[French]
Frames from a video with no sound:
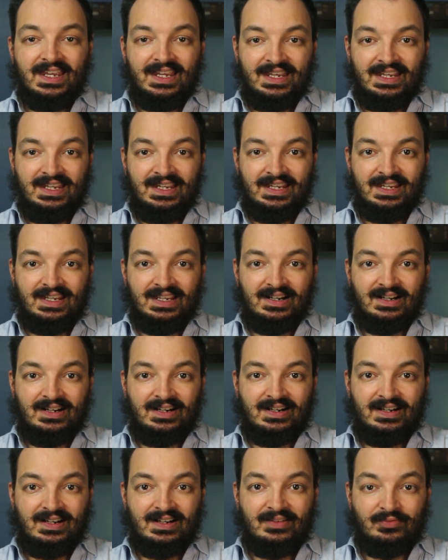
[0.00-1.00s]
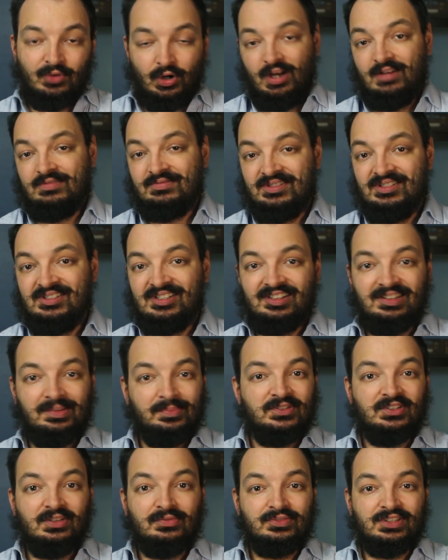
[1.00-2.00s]
Et euh, voilà, si cet
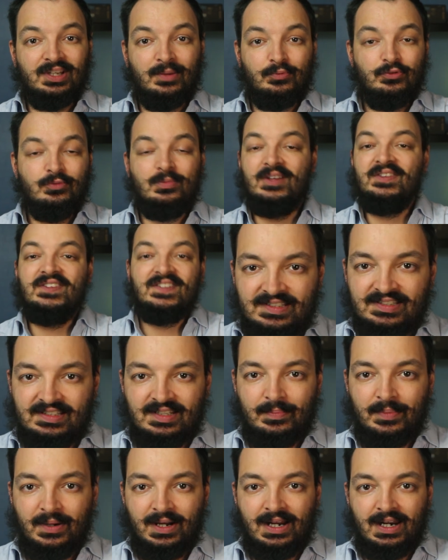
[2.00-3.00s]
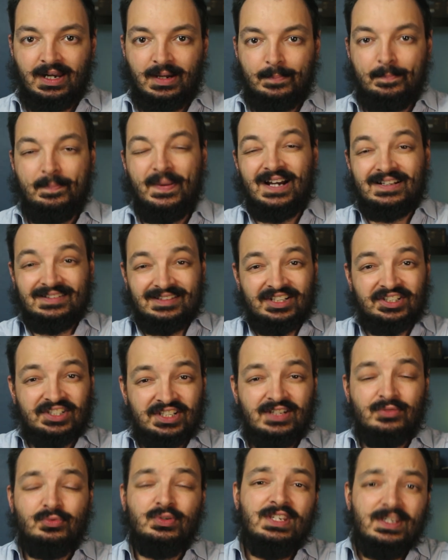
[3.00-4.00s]
épisode vous a plu, bah, n'hésitez pas à la
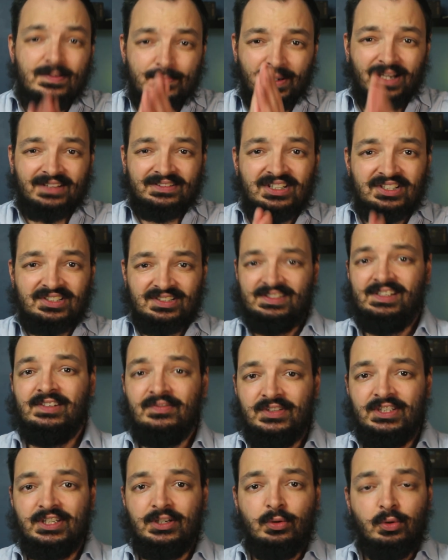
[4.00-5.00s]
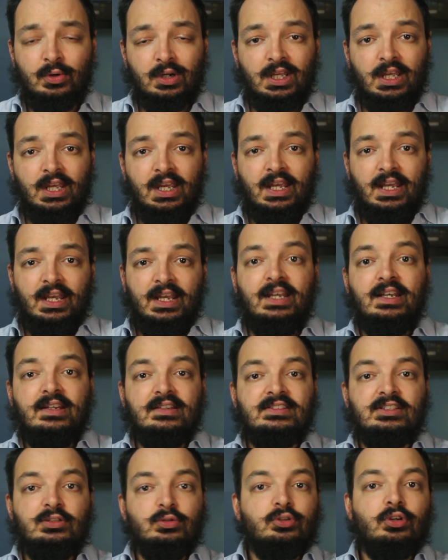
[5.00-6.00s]
partager. Oui, partagez cette vidéo. Et
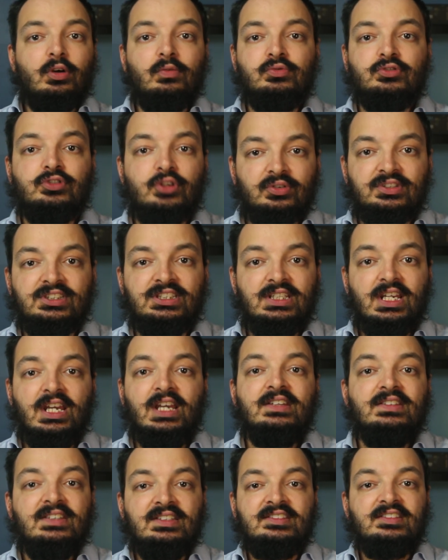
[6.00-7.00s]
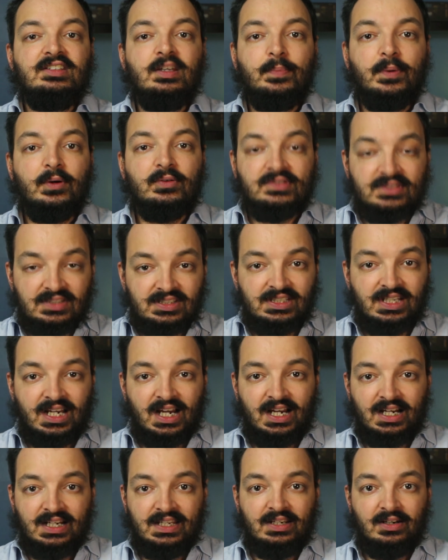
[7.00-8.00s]
si le cœur vous en dit, n'hésitez pas aussi
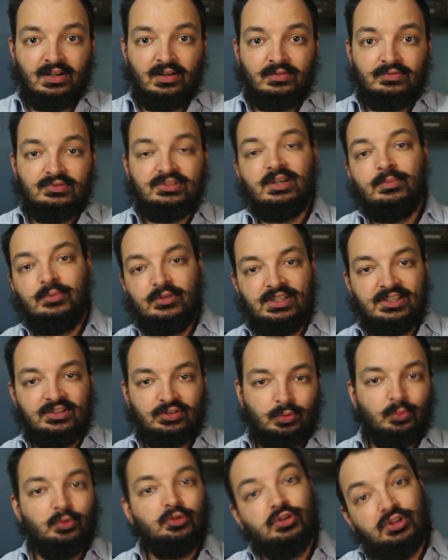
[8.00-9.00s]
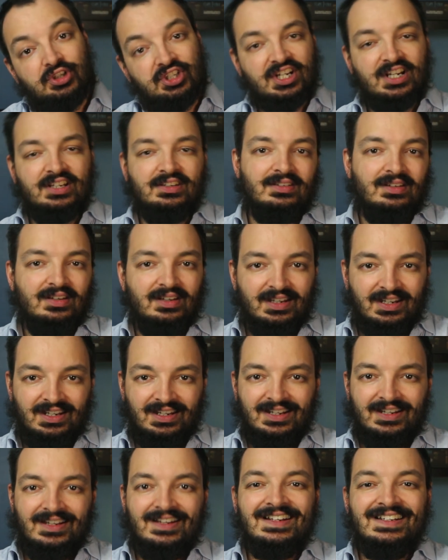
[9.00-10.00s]
à aller vous abonner sur mon autre chaîne,
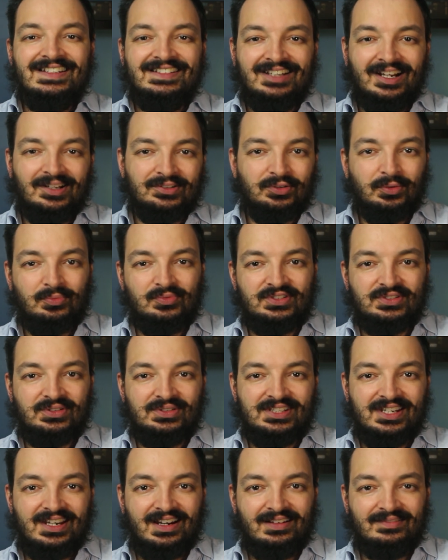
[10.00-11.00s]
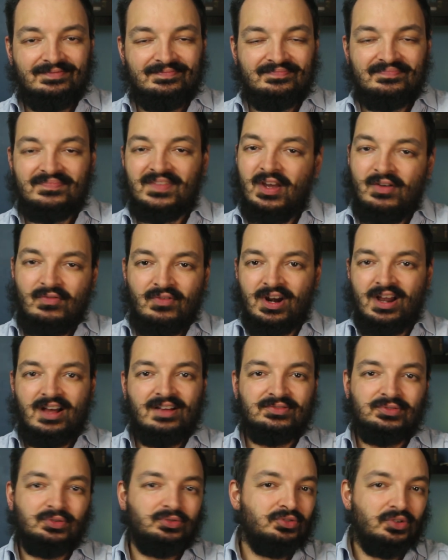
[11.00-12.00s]
Littérature Buissonnière.
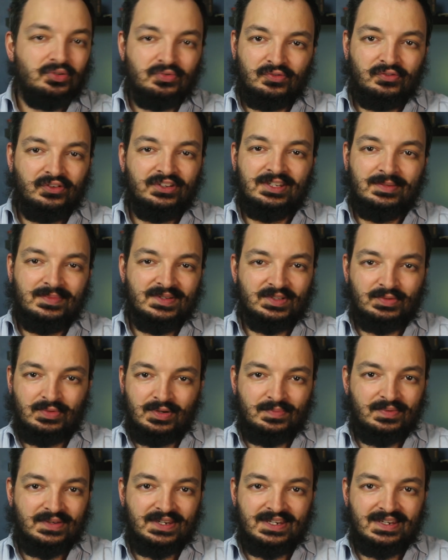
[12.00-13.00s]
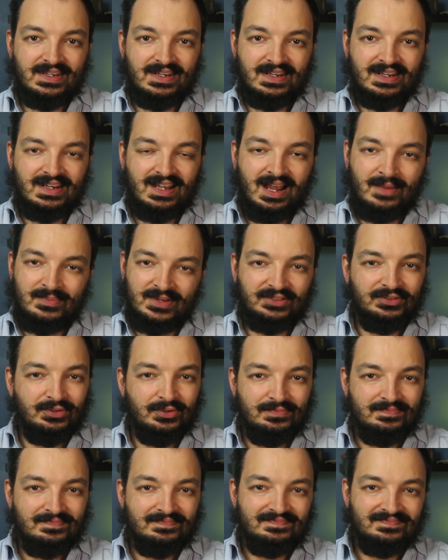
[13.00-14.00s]
Voilà, sur ce, je vous fais des bisous et puis à
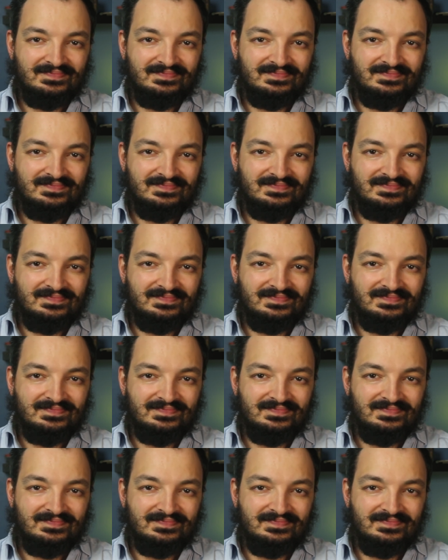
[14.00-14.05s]
bientôt.